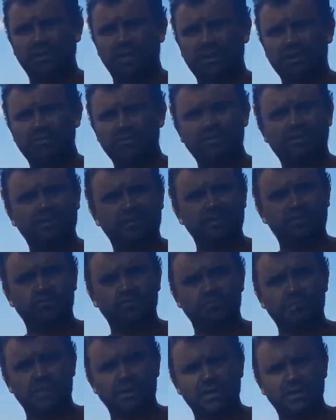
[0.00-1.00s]
daqui uns 5
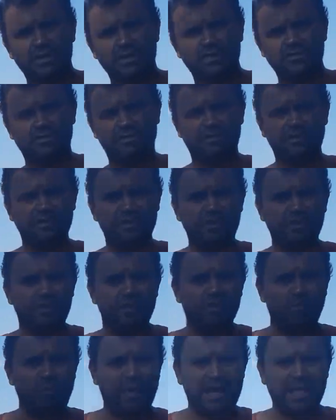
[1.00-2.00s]
meses,
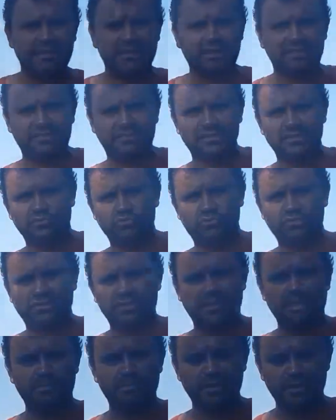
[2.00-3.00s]
4 a 5,
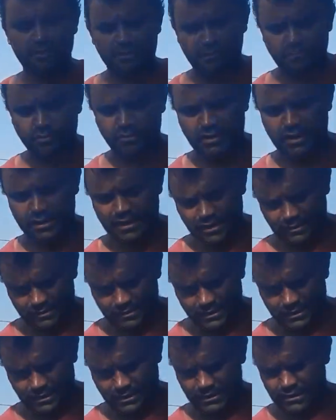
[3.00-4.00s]
6 meses, por aí
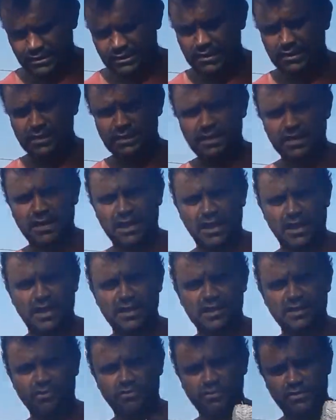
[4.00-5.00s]
assim.
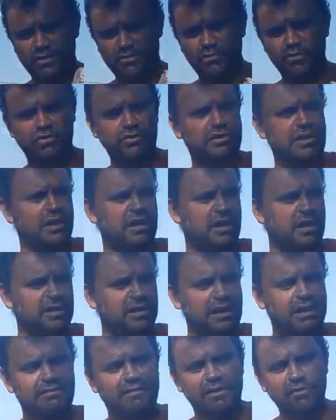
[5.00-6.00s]
Aí eu venho mostrar,
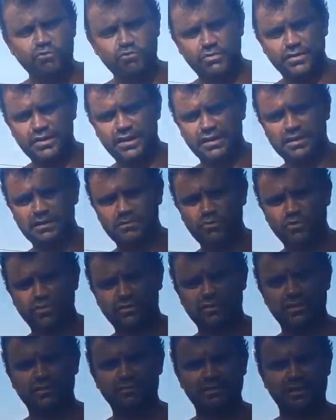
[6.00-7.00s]
gravar um vídeo aqui
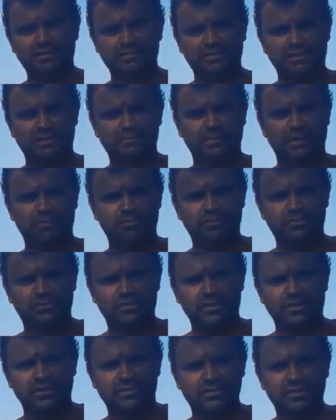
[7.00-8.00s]
mostrando o resultado para
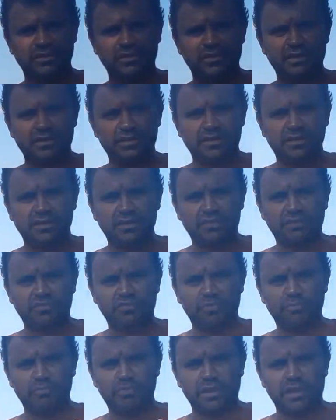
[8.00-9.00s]
vocês. E
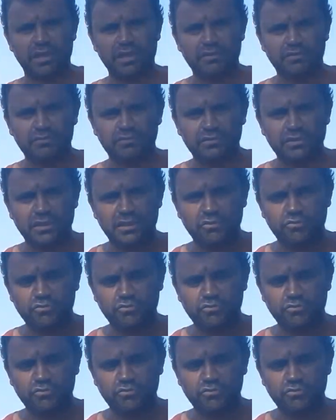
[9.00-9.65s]
vamos lá, dando